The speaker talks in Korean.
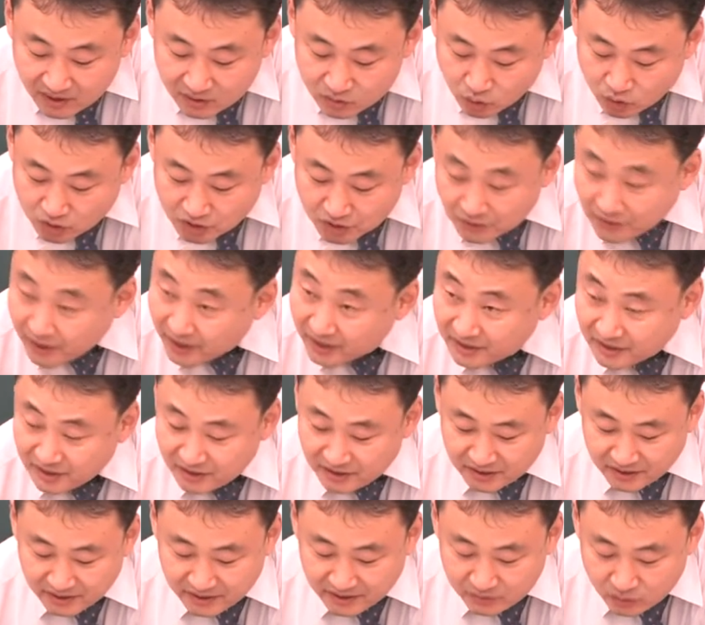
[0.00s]
도시군
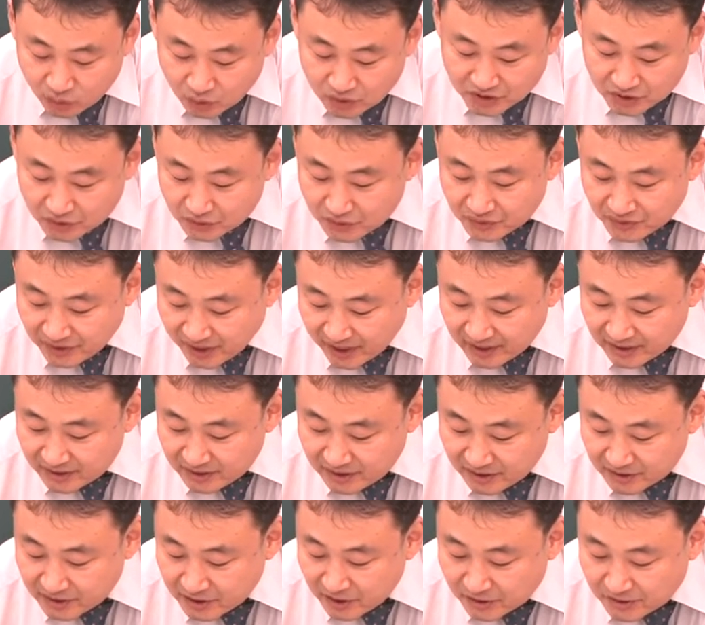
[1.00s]
계획설, 도시군
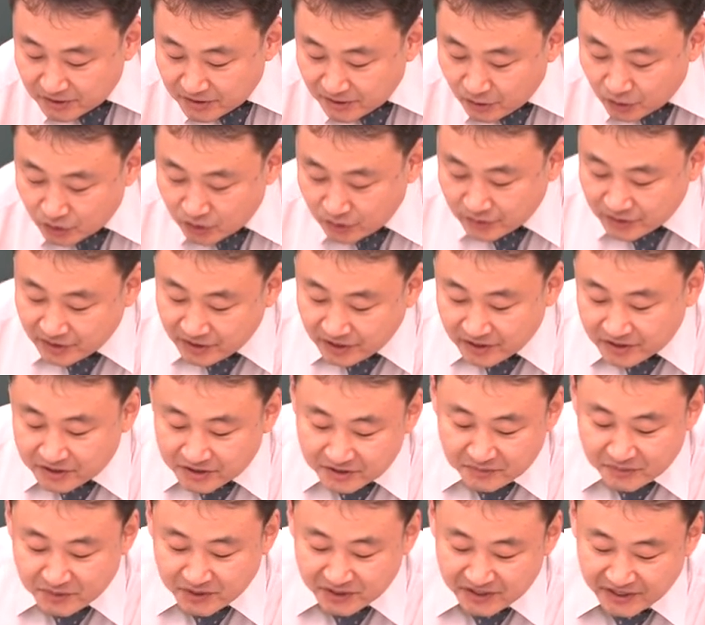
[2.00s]
계획설 결정 고일부터
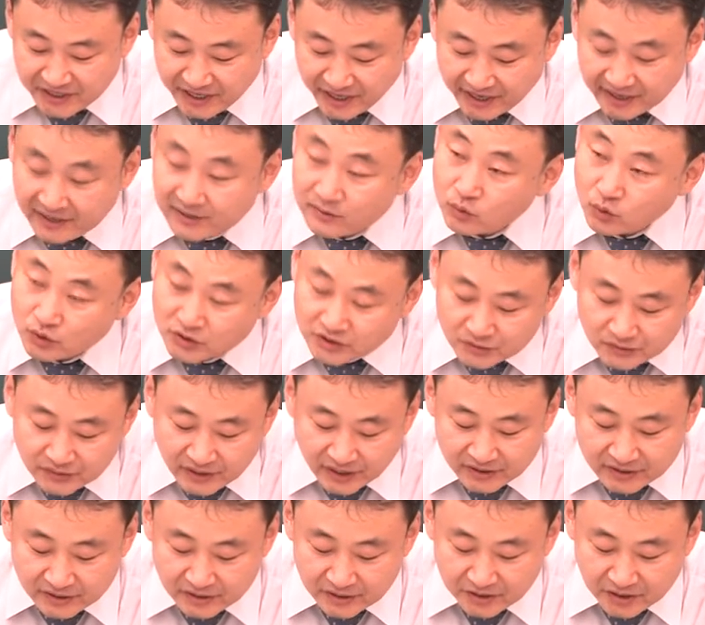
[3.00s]
10년 이내 도시군
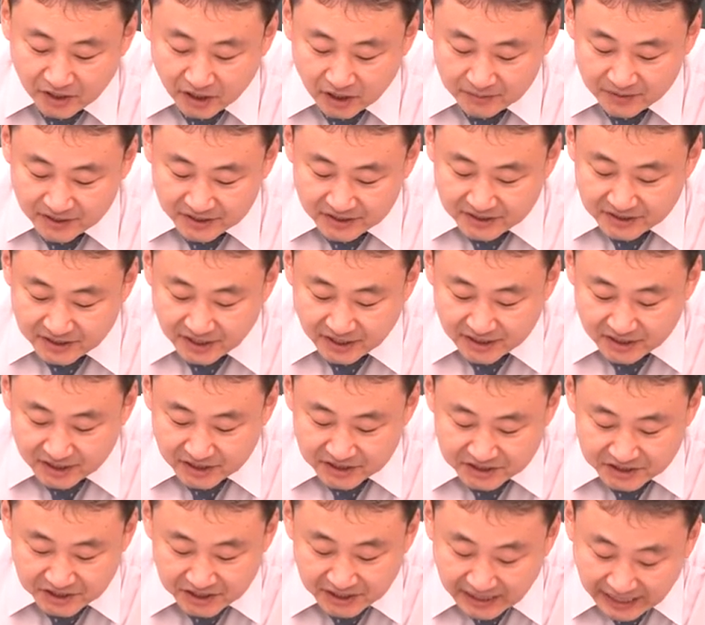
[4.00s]
계획설 사업이
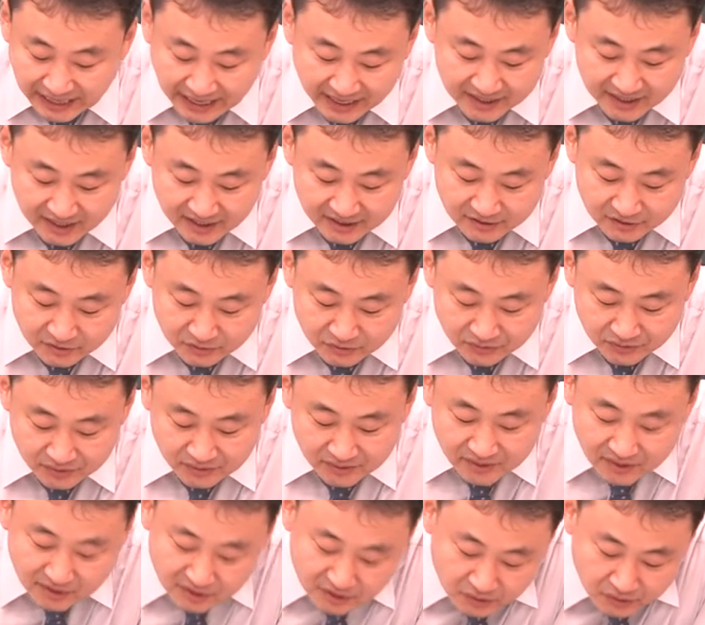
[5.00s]
시행되지 아니한 경우
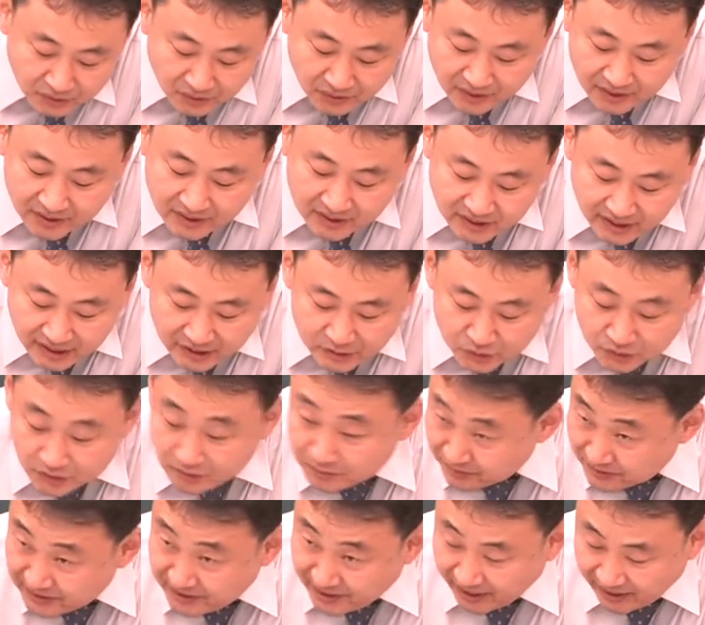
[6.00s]
그리고 네줄
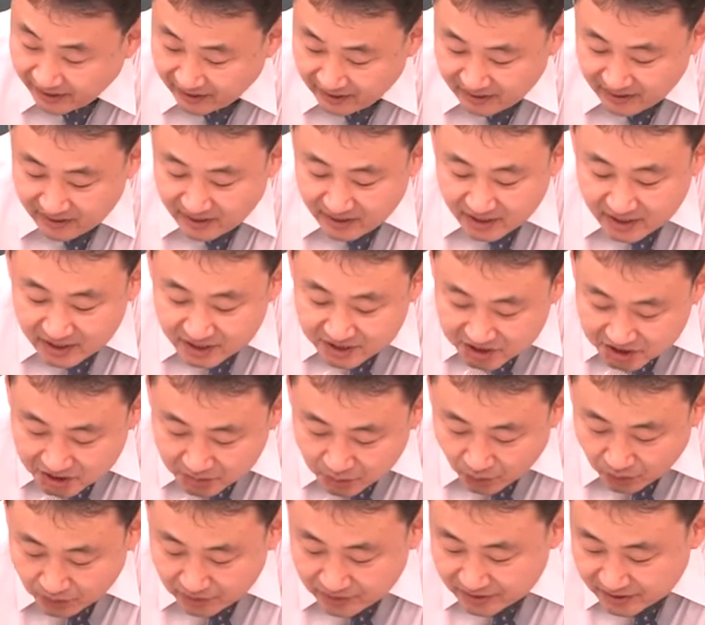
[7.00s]
밑에
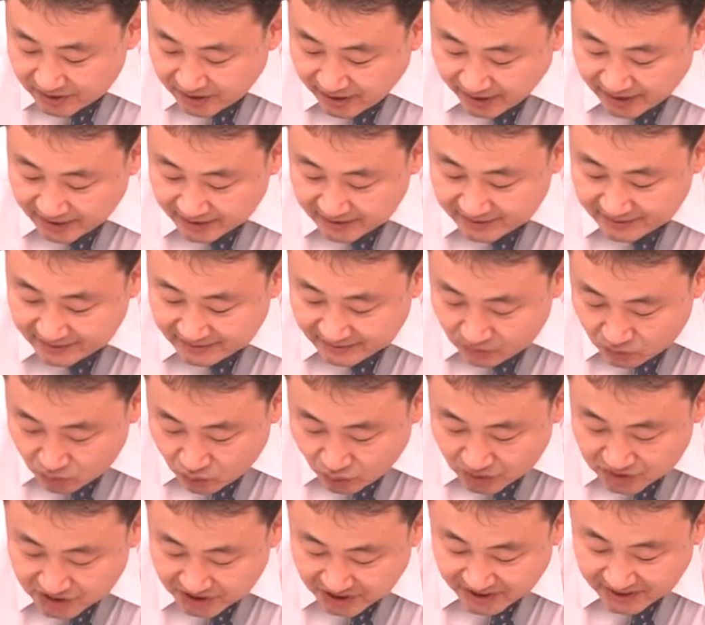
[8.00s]
지목 대인,
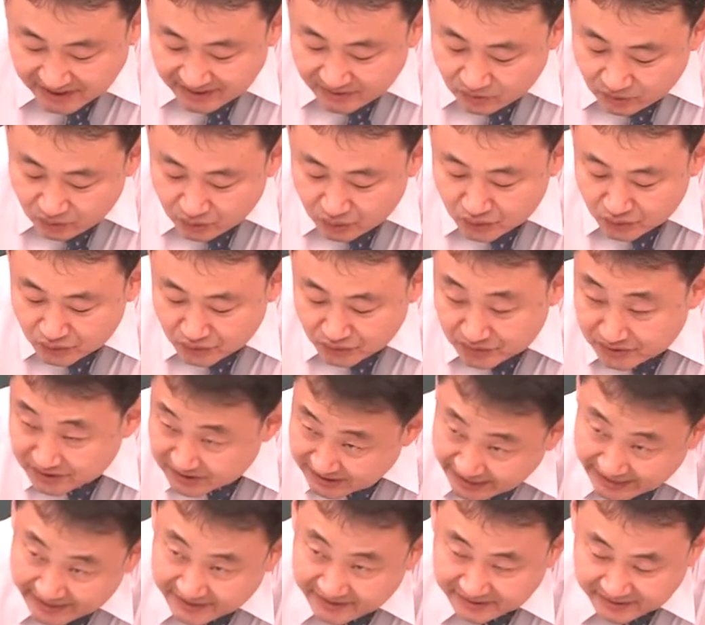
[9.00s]
토지,
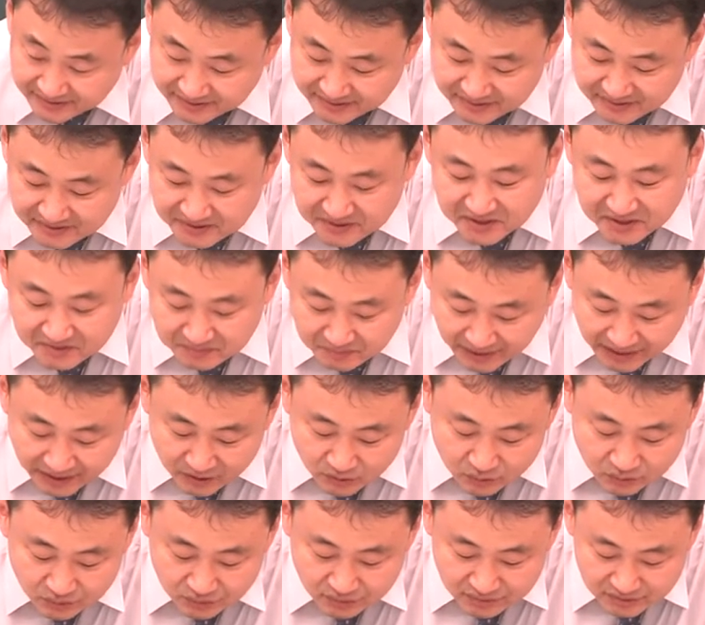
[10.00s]
소유자는
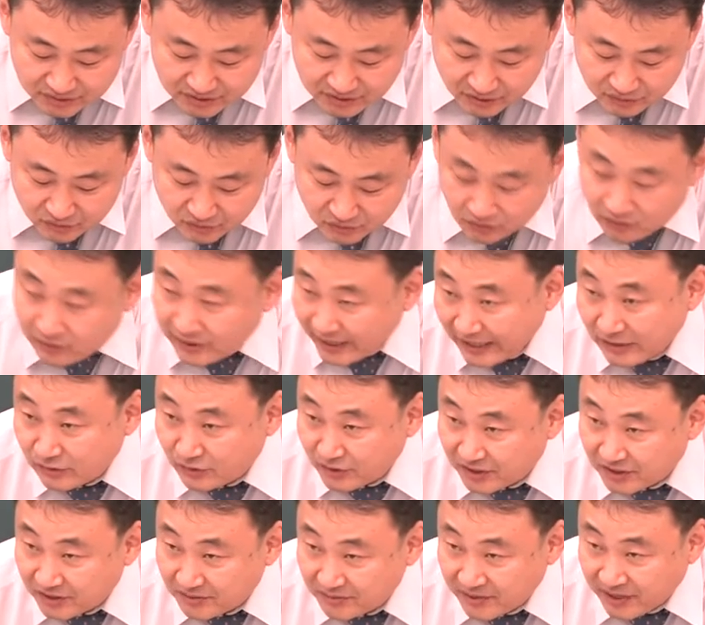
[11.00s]
매수 청구할 수
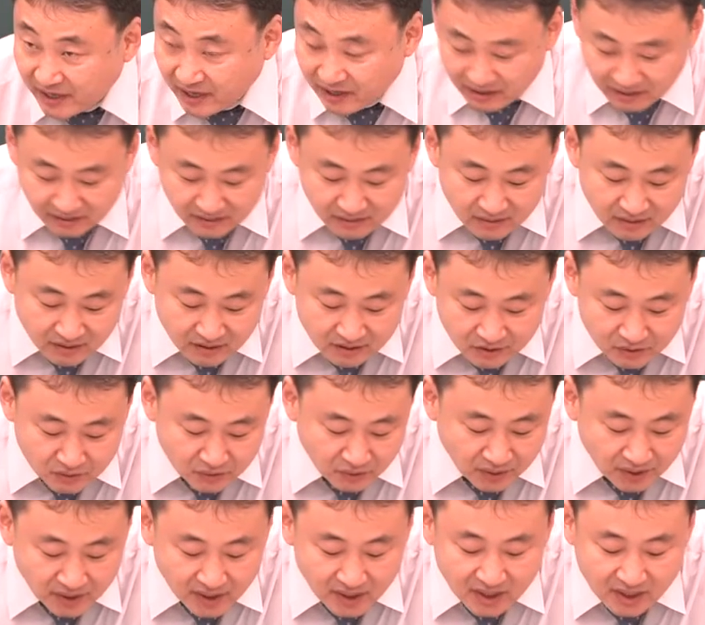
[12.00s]
있습니다.
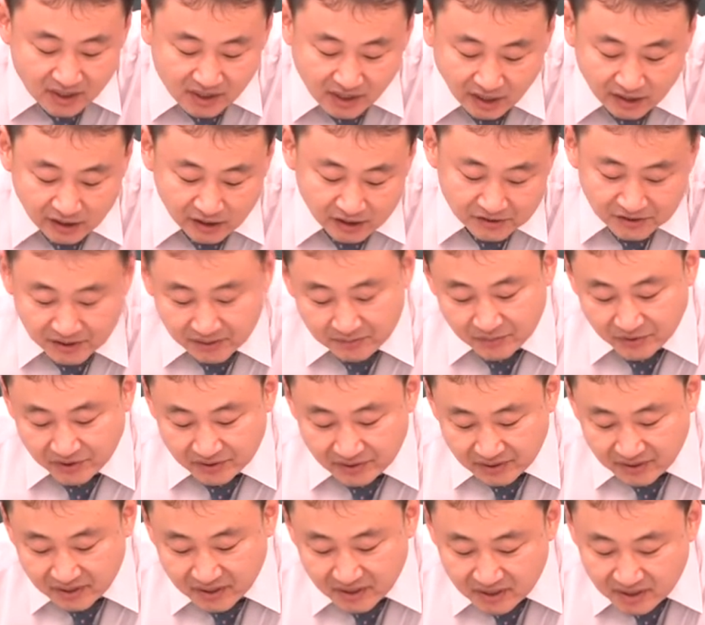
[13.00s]
그리고 양갈 3번
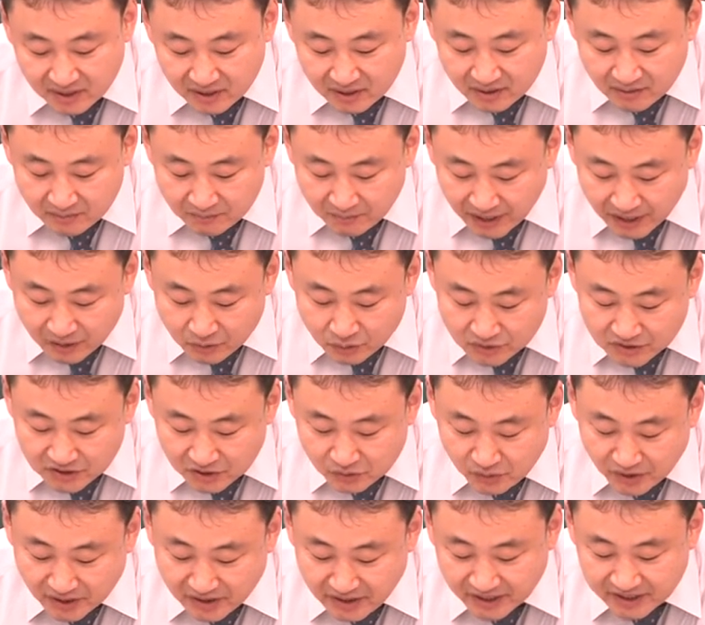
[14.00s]
매수
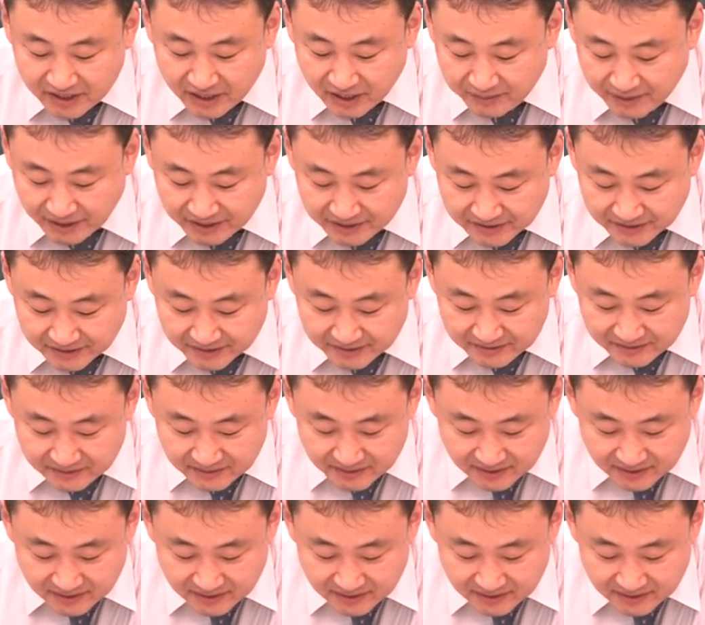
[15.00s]
청구의 상대방은